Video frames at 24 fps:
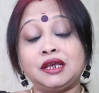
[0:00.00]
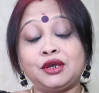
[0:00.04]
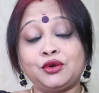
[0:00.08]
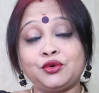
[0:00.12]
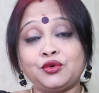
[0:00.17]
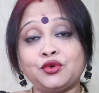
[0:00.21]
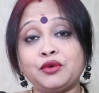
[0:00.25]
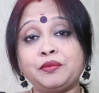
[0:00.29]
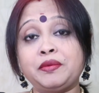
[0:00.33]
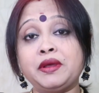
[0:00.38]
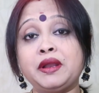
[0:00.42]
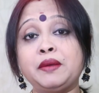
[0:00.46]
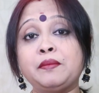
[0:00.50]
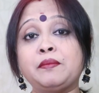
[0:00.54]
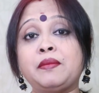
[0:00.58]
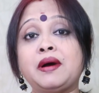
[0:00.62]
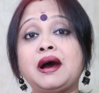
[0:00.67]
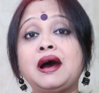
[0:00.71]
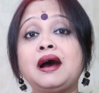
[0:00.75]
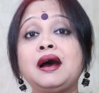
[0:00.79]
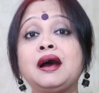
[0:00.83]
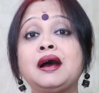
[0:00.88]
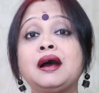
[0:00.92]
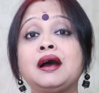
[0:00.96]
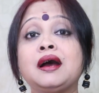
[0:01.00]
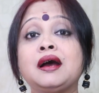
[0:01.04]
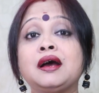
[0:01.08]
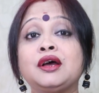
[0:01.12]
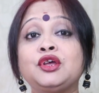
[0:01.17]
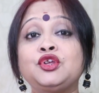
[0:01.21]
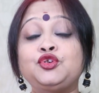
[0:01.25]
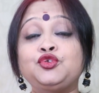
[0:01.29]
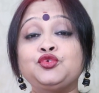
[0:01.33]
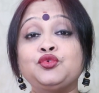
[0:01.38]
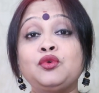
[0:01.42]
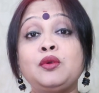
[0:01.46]
ঠিক করবেন বা
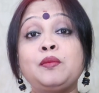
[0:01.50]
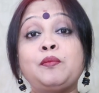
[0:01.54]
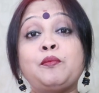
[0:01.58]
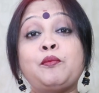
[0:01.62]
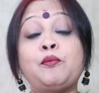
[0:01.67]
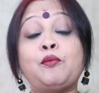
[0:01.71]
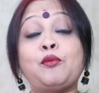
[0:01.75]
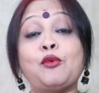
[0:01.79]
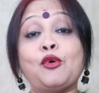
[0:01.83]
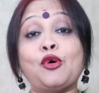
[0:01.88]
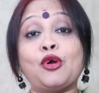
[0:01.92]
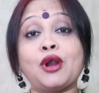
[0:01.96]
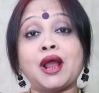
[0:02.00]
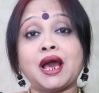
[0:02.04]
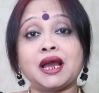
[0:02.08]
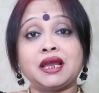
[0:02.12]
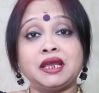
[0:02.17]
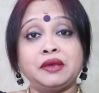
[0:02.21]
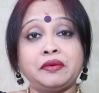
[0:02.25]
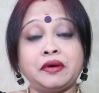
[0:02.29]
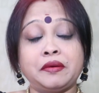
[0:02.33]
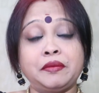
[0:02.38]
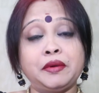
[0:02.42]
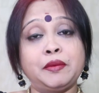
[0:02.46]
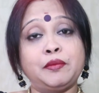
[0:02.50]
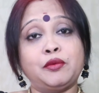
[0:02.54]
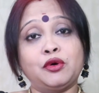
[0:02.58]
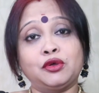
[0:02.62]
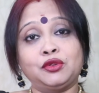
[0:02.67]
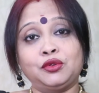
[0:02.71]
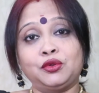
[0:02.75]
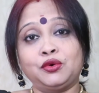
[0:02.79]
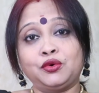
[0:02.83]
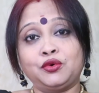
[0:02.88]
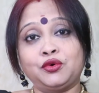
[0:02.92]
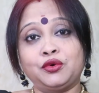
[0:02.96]
চুল পড়া কিভাবে
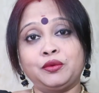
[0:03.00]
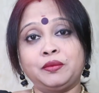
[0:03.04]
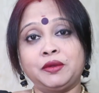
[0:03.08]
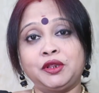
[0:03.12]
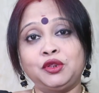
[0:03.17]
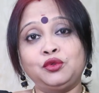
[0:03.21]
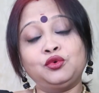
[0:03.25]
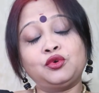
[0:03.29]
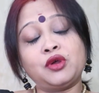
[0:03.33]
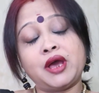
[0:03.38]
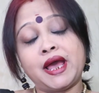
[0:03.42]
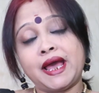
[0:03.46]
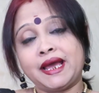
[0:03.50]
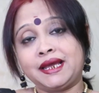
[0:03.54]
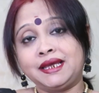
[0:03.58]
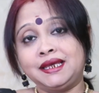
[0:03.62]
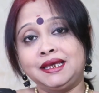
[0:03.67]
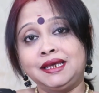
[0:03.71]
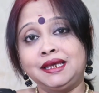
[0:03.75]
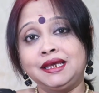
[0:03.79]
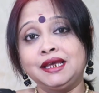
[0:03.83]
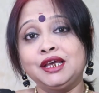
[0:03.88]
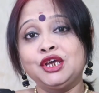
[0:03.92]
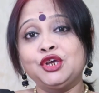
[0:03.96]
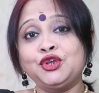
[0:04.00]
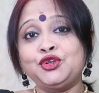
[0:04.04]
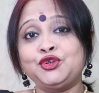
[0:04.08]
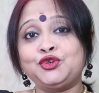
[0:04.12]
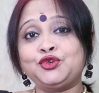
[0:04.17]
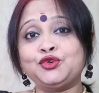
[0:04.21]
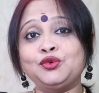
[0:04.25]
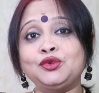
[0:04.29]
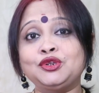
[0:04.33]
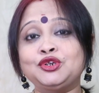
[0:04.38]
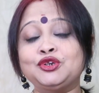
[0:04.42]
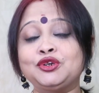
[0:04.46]
বন্ধ করবেন দুটো একই
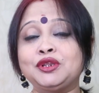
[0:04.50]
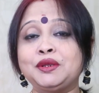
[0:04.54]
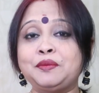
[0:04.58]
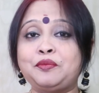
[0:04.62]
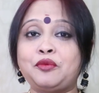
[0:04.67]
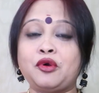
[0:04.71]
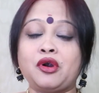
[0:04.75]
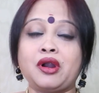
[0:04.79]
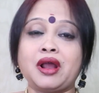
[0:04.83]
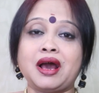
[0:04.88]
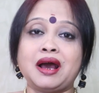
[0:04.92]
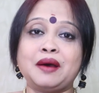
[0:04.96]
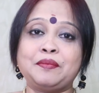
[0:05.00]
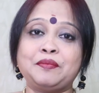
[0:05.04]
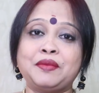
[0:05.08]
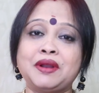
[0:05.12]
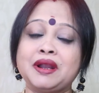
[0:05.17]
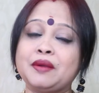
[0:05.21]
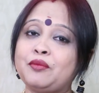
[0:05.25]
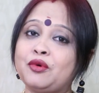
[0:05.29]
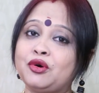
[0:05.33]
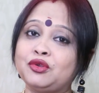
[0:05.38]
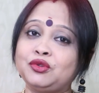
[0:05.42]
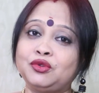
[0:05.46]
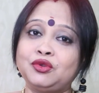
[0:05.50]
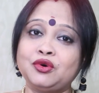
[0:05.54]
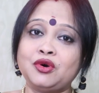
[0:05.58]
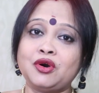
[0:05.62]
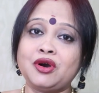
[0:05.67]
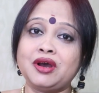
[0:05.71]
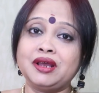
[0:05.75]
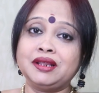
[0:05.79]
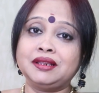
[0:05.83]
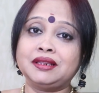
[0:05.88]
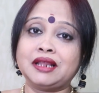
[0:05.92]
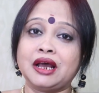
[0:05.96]
চুল যদি পড়া আপনার বন্ধ
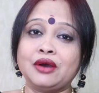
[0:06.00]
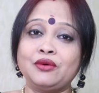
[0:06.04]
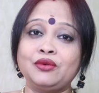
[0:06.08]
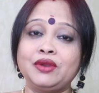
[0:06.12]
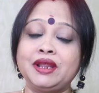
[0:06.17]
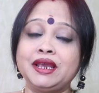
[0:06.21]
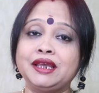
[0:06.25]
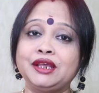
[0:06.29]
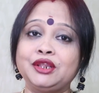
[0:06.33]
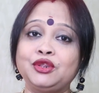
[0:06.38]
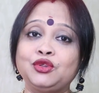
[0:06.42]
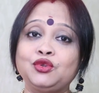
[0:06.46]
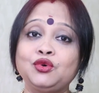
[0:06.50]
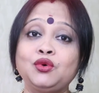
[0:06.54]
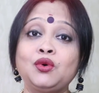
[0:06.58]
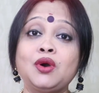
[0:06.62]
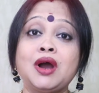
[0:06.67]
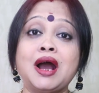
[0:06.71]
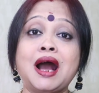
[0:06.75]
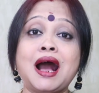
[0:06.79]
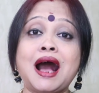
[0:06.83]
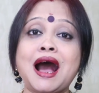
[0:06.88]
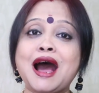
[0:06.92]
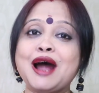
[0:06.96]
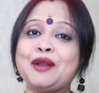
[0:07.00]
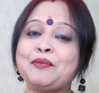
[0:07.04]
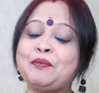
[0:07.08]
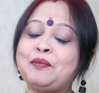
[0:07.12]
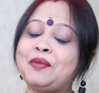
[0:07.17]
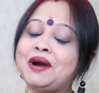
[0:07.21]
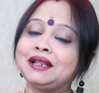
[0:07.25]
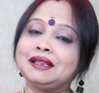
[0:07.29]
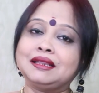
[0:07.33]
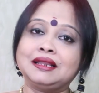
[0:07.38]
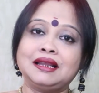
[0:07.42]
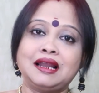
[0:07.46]
হয় তাহলেই কিন্তু আর
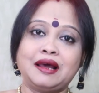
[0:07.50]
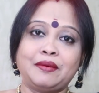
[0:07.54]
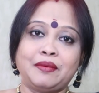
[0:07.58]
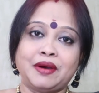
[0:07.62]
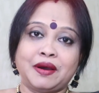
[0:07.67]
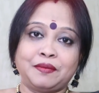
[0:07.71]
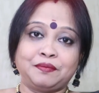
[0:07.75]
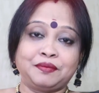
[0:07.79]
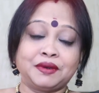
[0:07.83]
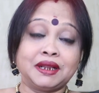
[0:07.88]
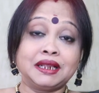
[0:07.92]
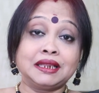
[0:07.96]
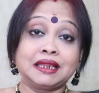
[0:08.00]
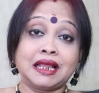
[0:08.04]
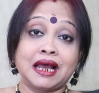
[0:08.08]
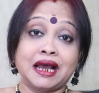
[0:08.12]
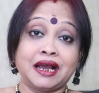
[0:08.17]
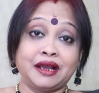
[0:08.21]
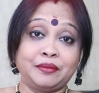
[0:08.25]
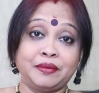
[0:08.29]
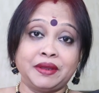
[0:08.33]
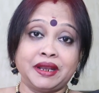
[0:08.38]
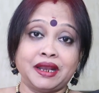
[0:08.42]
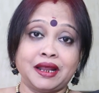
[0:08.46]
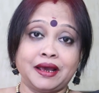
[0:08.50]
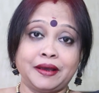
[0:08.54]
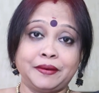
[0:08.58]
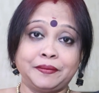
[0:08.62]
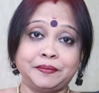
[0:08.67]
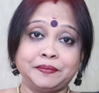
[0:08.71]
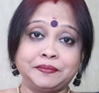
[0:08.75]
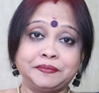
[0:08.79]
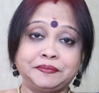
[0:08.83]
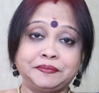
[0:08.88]
পাতলা ভাবটা থাকবে না